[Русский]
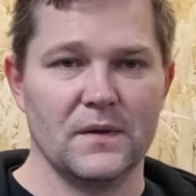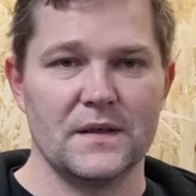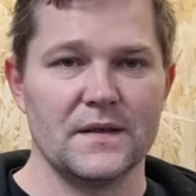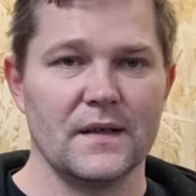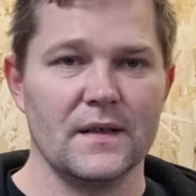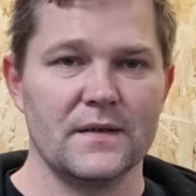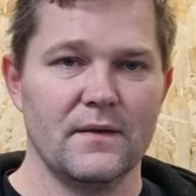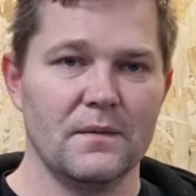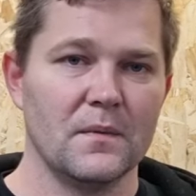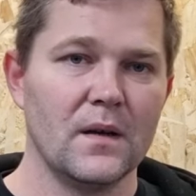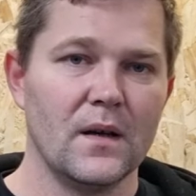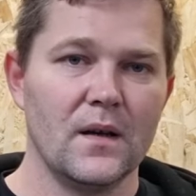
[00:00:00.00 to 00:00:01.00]
Под заказ
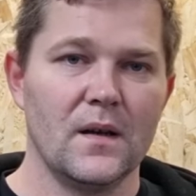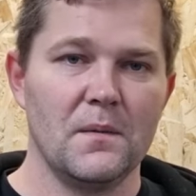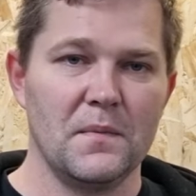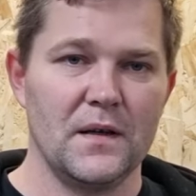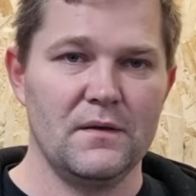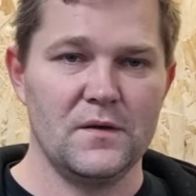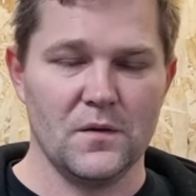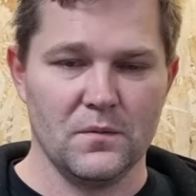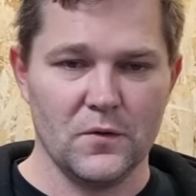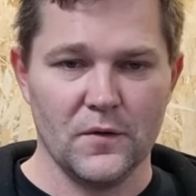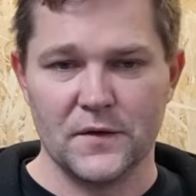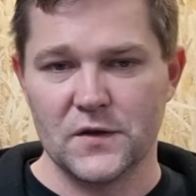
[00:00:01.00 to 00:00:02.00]
вам привезем.
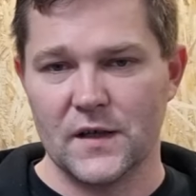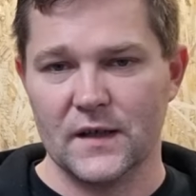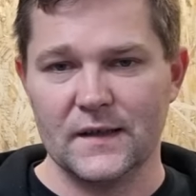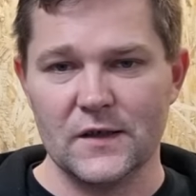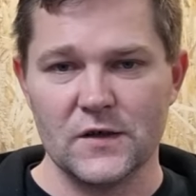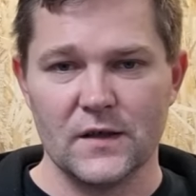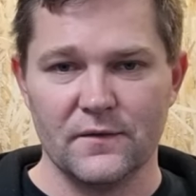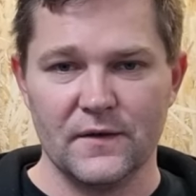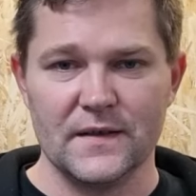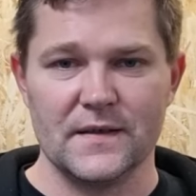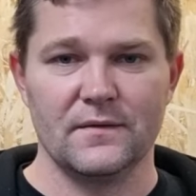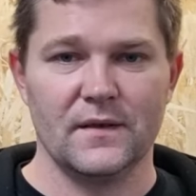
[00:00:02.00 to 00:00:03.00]
Кофточки отличные,
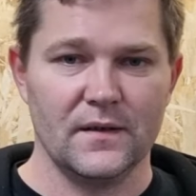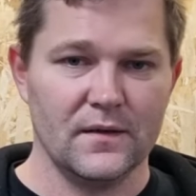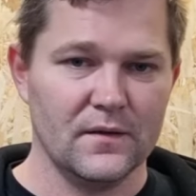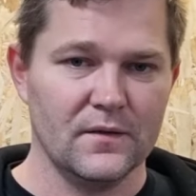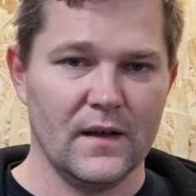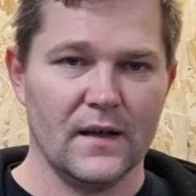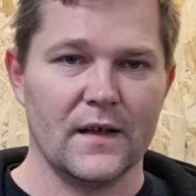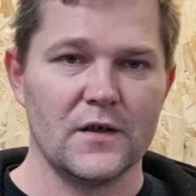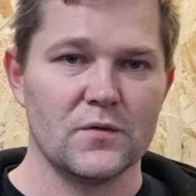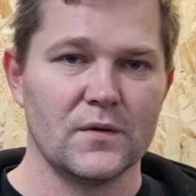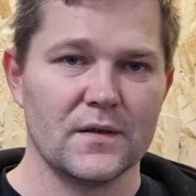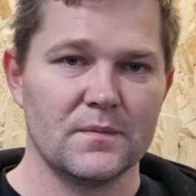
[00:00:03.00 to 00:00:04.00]
флисовые, как
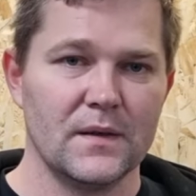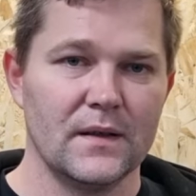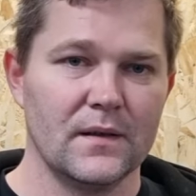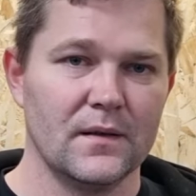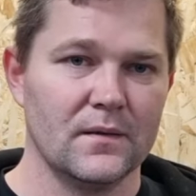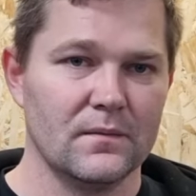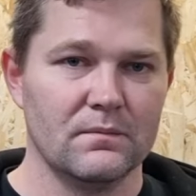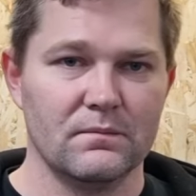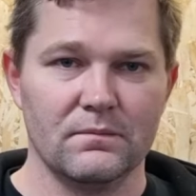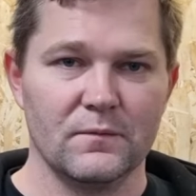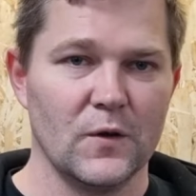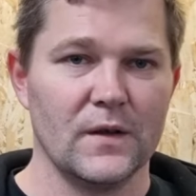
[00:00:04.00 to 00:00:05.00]
раньше у нас были,
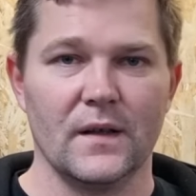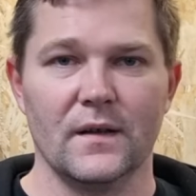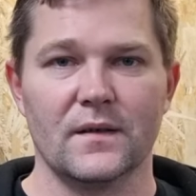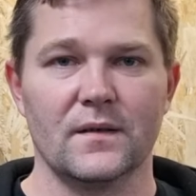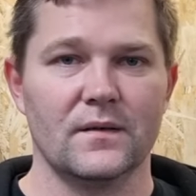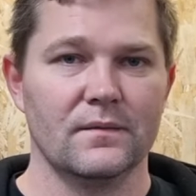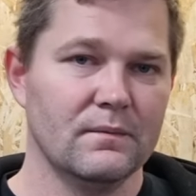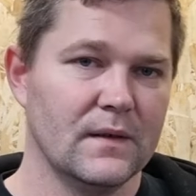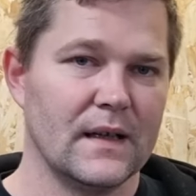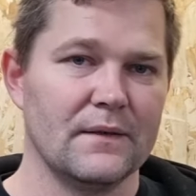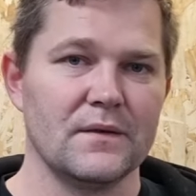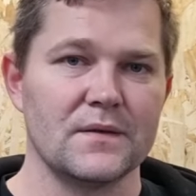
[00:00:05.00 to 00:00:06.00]
ну, аналог
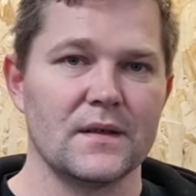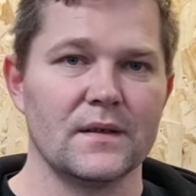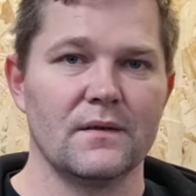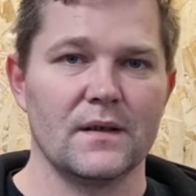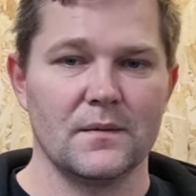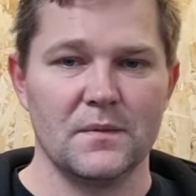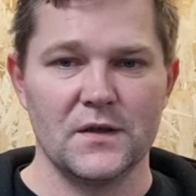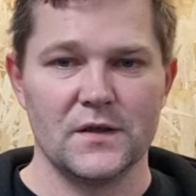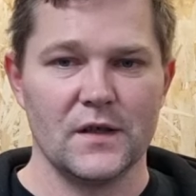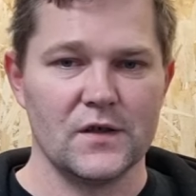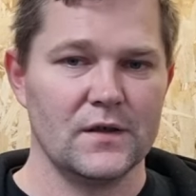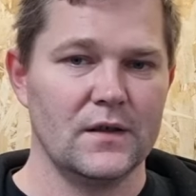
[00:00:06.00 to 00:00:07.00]
крафтовских, наверное, ближе
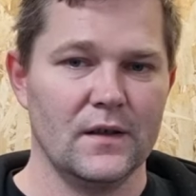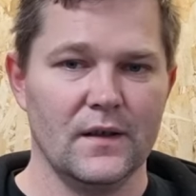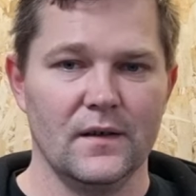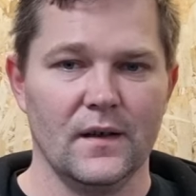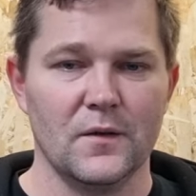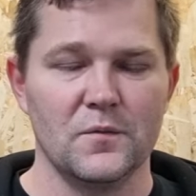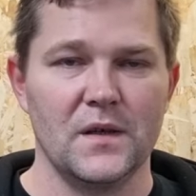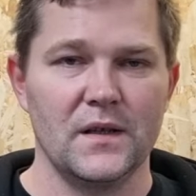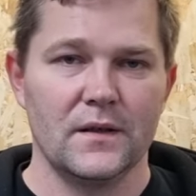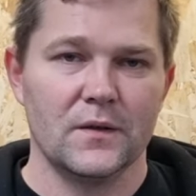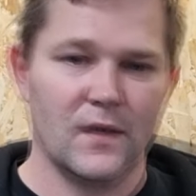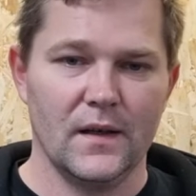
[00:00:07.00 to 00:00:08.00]
даже не как у Мериды.